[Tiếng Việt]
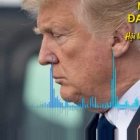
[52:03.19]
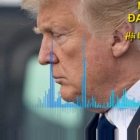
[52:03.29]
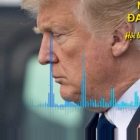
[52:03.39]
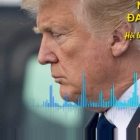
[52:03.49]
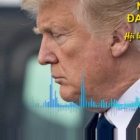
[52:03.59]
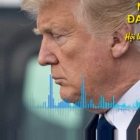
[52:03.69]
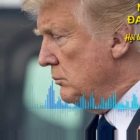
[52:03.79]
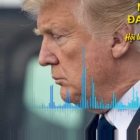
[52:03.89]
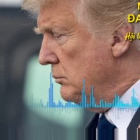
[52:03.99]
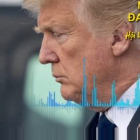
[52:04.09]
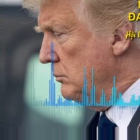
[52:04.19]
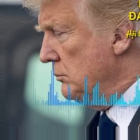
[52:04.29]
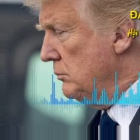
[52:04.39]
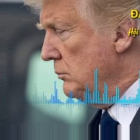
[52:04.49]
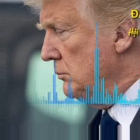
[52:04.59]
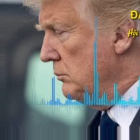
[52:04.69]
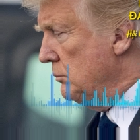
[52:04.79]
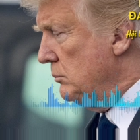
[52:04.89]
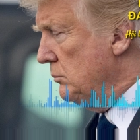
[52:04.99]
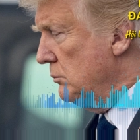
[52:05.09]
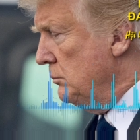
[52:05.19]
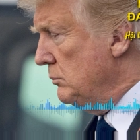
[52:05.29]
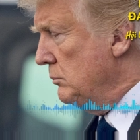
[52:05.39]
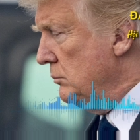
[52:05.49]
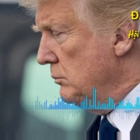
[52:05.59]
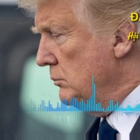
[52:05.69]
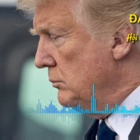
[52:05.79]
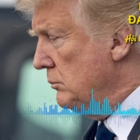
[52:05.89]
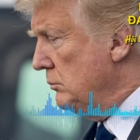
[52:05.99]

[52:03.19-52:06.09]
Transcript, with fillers: rất là quan trọng trong cái xã hội